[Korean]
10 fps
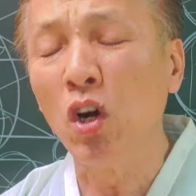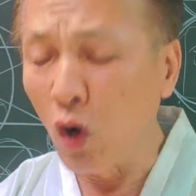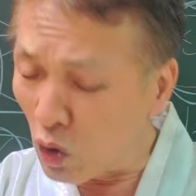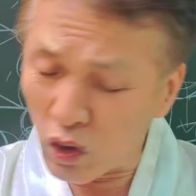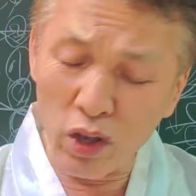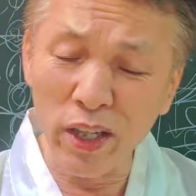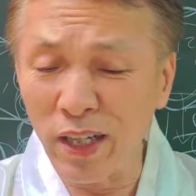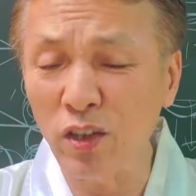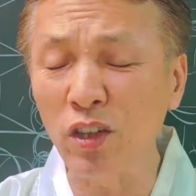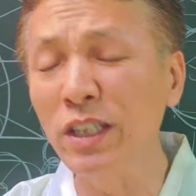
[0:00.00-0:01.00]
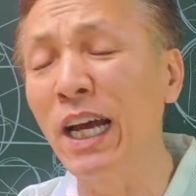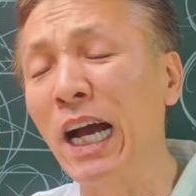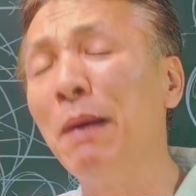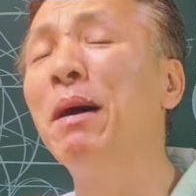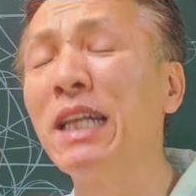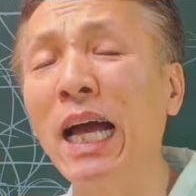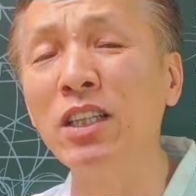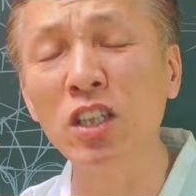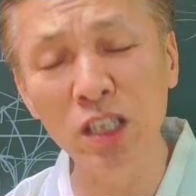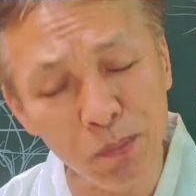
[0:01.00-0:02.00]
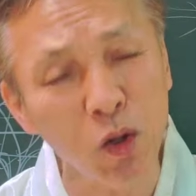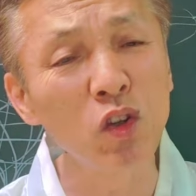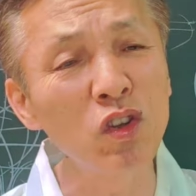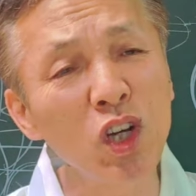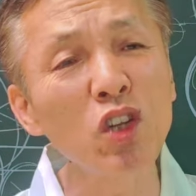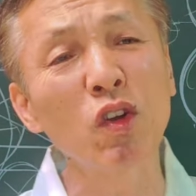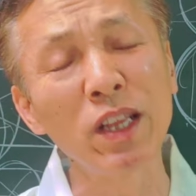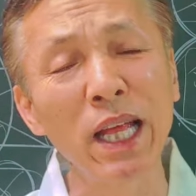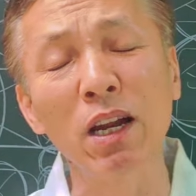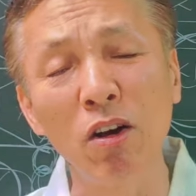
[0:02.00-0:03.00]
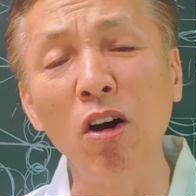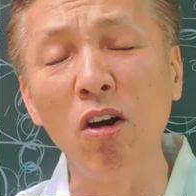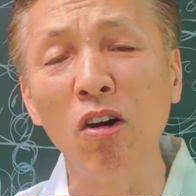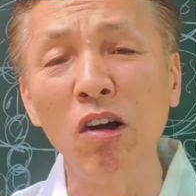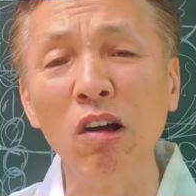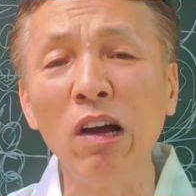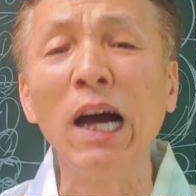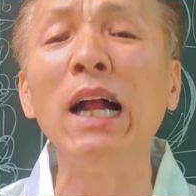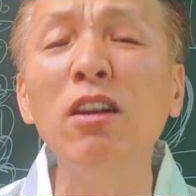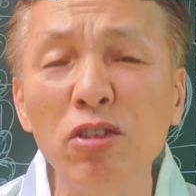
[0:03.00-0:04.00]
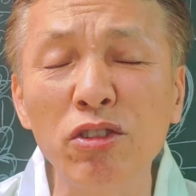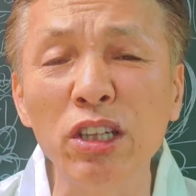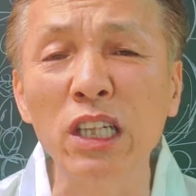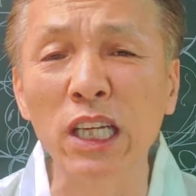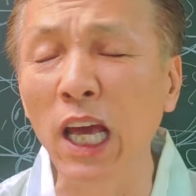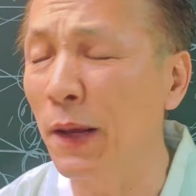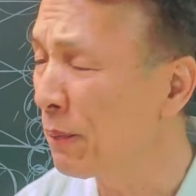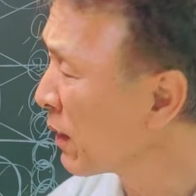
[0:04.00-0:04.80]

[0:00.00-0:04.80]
어떻게 해서 그냥 가만히 앉았으면 어떻게 된다는 거 알려드릴게.